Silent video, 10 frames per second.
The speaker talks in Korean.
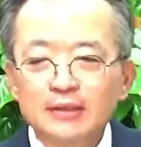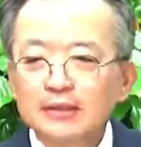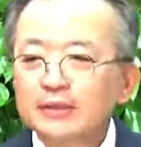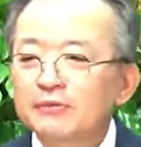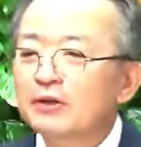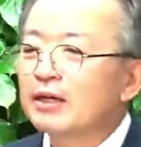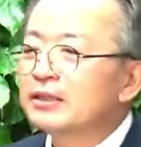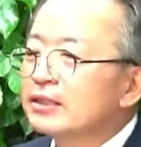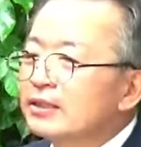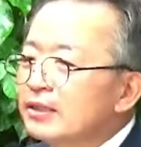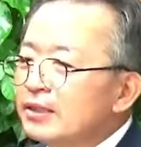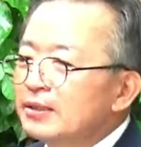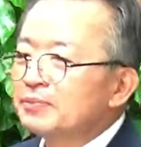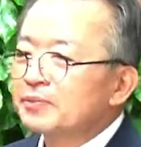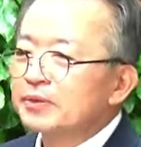우리가 이제 늘
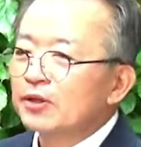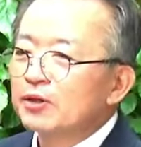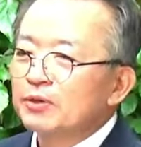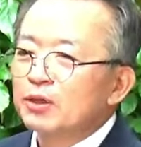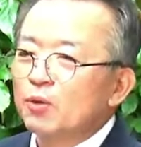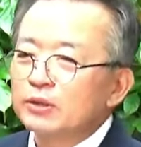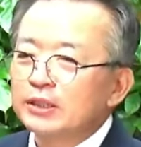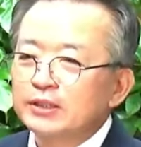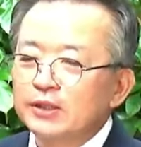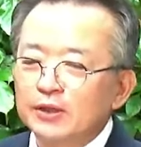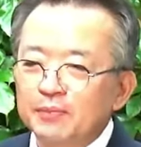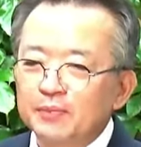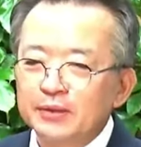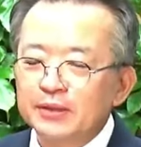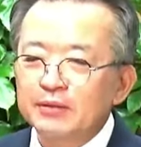여러분들 공식처럼
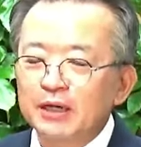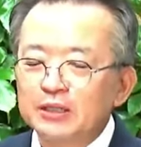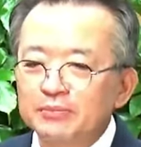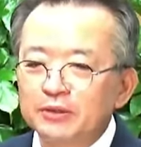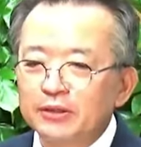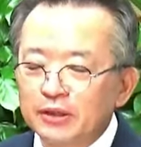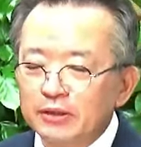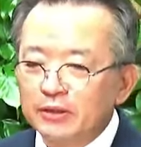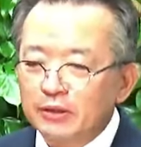늘 말씀드렸던 거,